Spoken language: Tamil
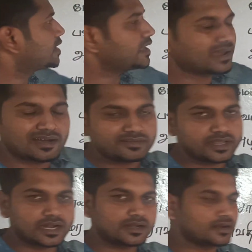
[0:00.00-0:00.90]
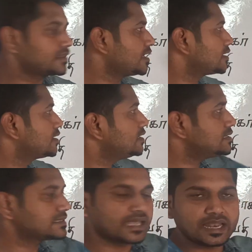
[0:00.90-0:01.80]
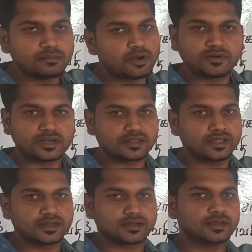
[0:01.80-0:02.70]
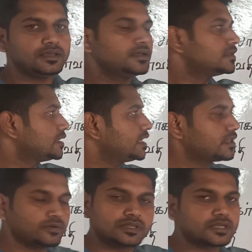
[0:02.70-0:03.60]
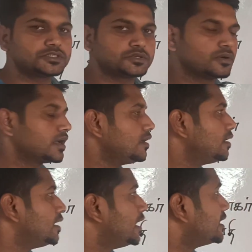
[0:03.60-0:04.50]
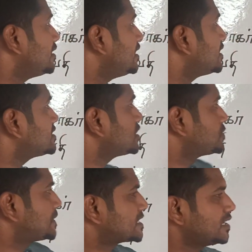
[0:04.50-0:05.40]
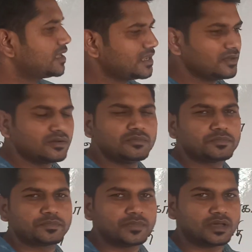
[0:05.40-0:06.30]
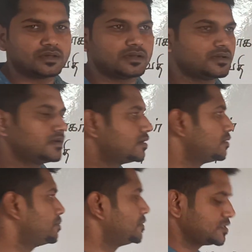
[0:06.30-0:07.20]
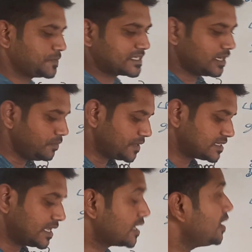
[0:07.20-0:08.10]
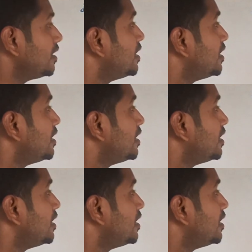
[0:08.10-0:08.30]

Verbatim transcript: அணை காவேரி ஆற்றில் தான் இருக்குது சேலம் மாவட்டத்தில் இருக்குது தெரியாதவங்க தெரிஞ்சுக்கோங்க இதில் என்ன சார் ஸ்பெஷல்னால் இதில் ஒன்றும் ஸ்பெஷல்னு பெருசாக இல்லை